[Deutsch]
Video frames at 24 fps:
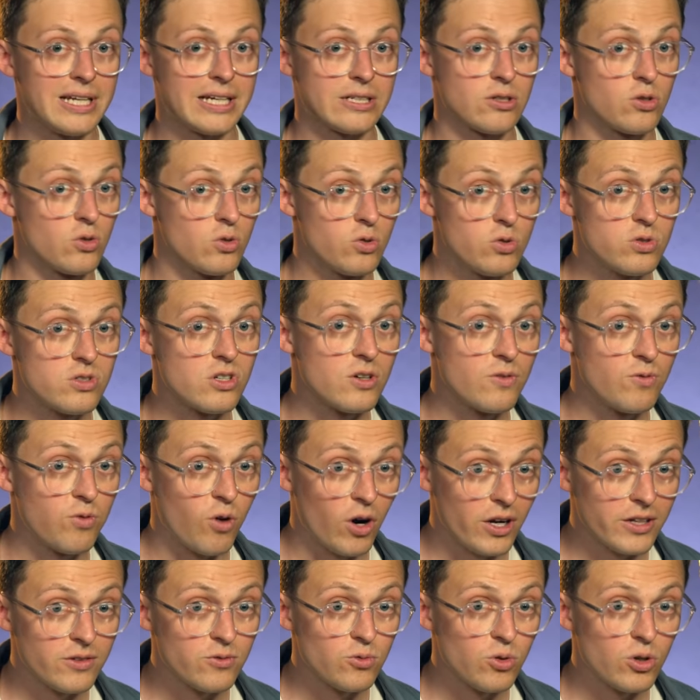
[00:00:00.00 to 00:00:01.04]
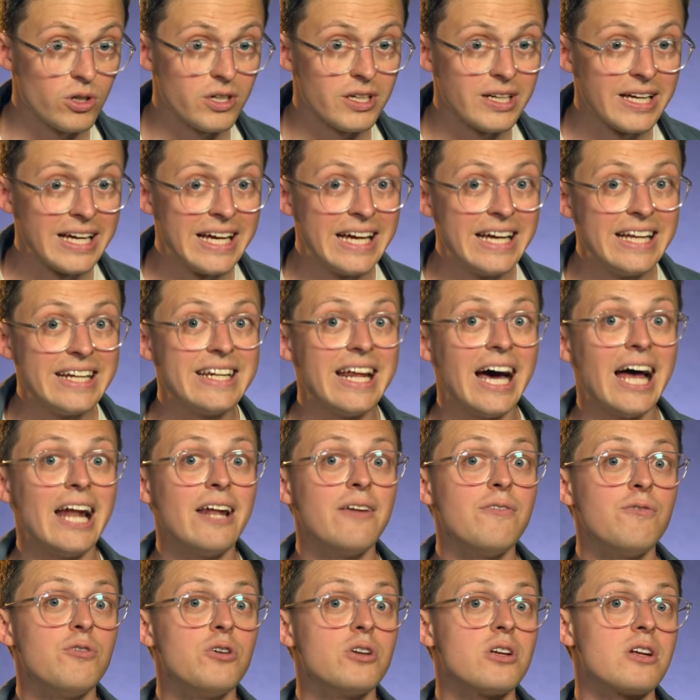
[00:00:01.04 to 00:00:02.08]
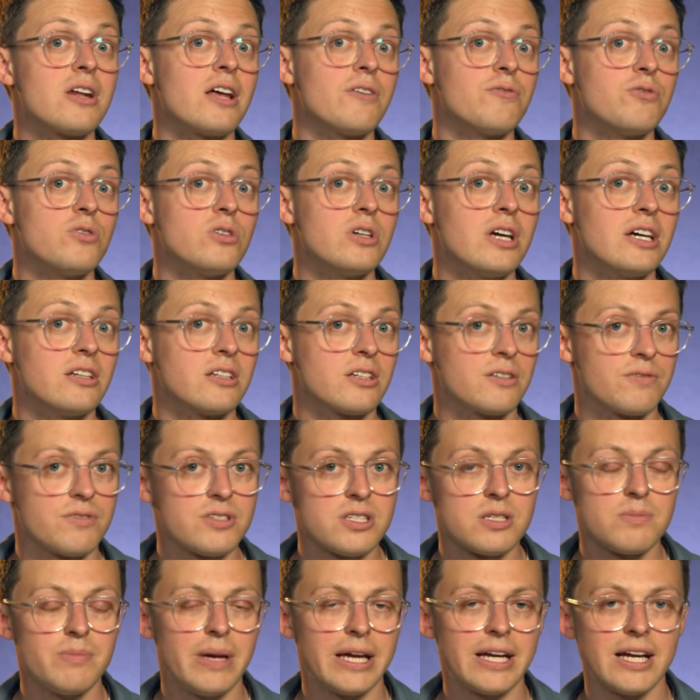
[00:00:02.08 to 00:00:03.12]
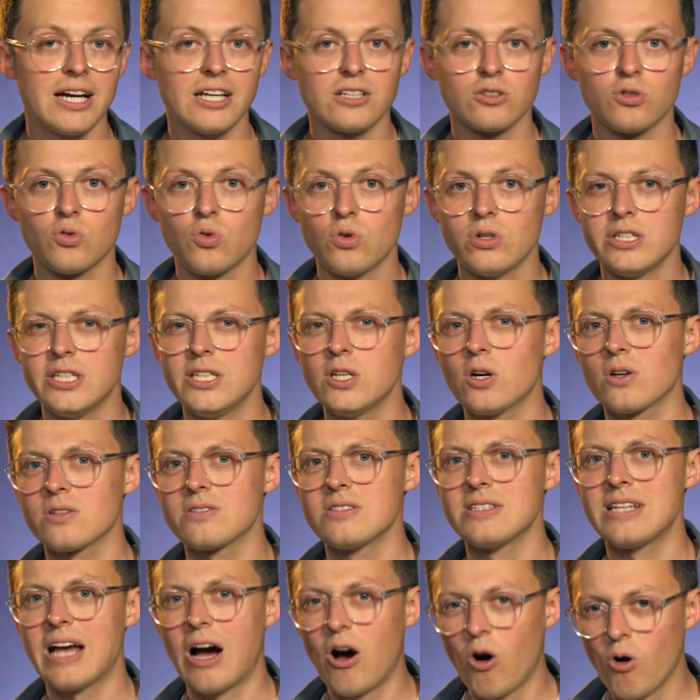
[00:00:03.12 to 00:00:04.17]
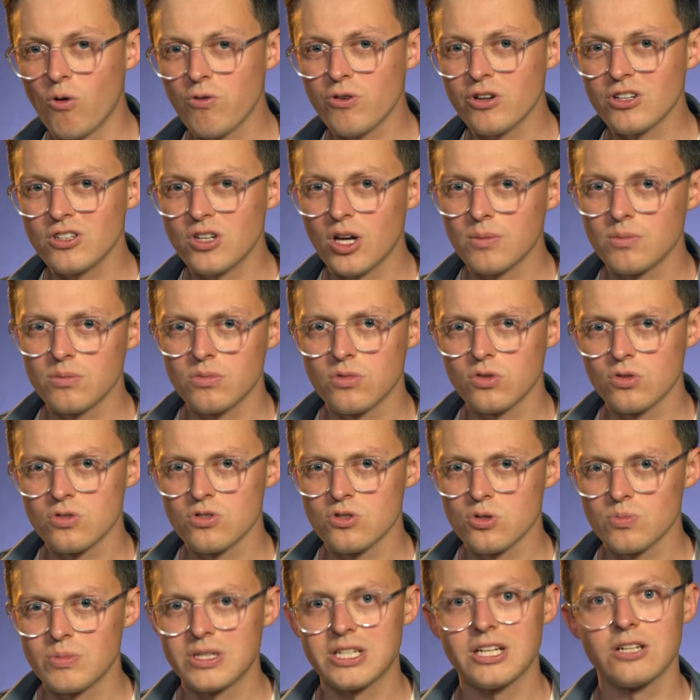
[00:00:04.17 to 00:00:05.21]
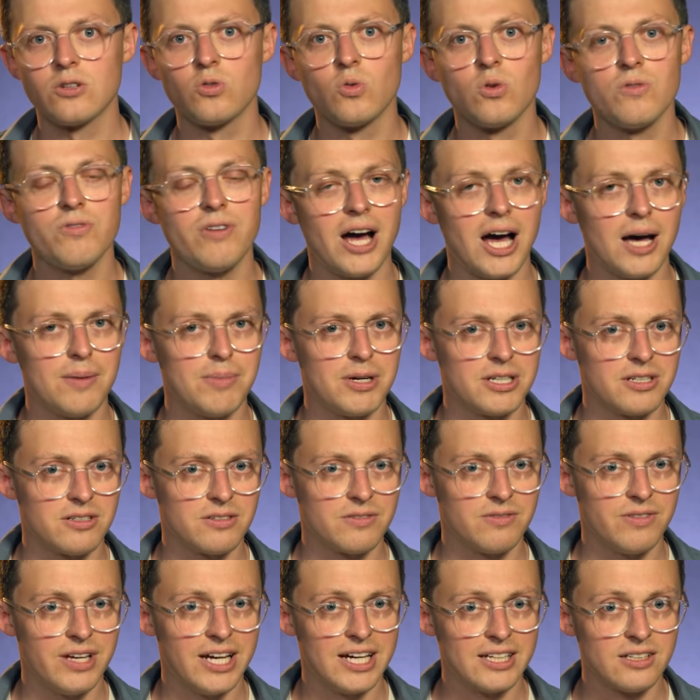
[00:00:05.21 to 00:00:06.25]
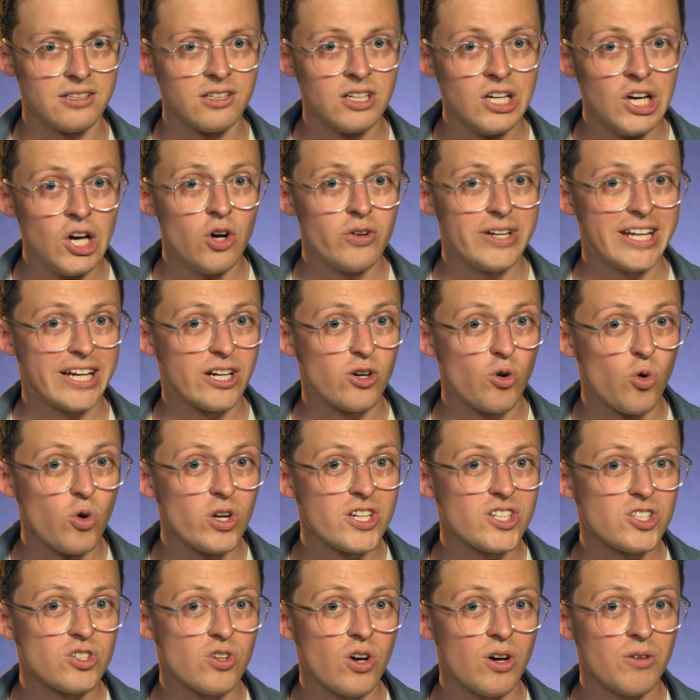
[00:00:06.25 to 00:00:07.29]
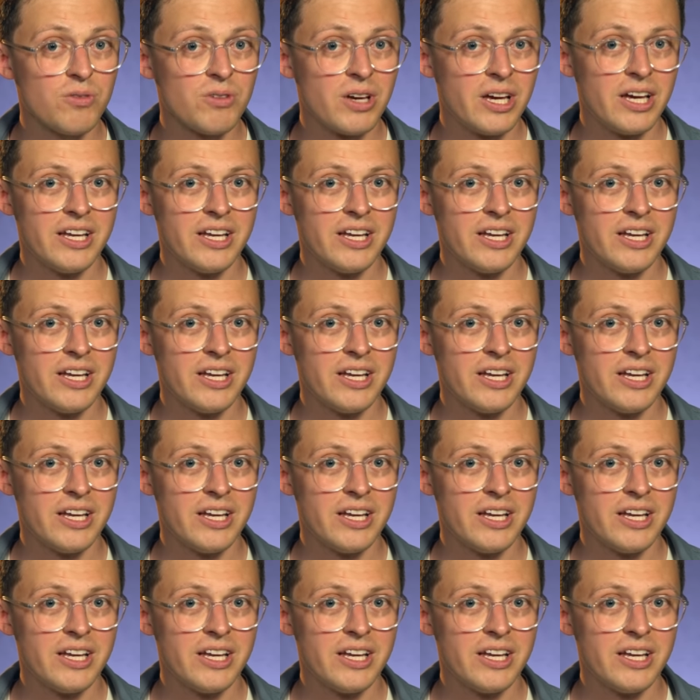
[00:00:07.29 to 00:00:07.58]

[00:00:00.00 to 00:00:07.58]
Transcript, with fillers: Elektrolyse gewonnen wurde, dann würde dafür ja eine gewisse Menge an Kohlendioxid aufgenommen und zu Methanol verarbeitet werden. Und der Kohlenstoff,